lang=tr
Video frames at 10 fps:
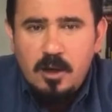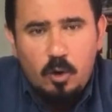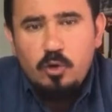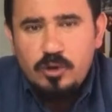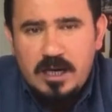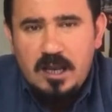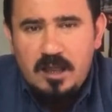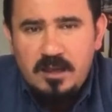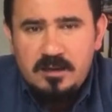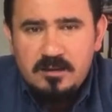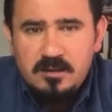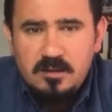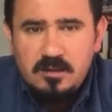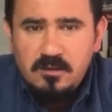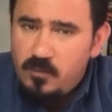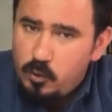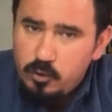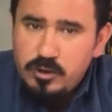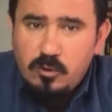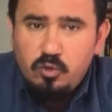oyunda kalanlar ve
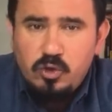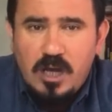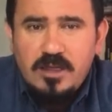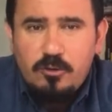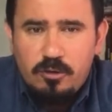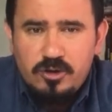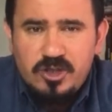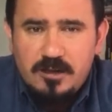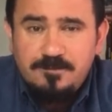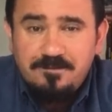oyundan düşenler olacak.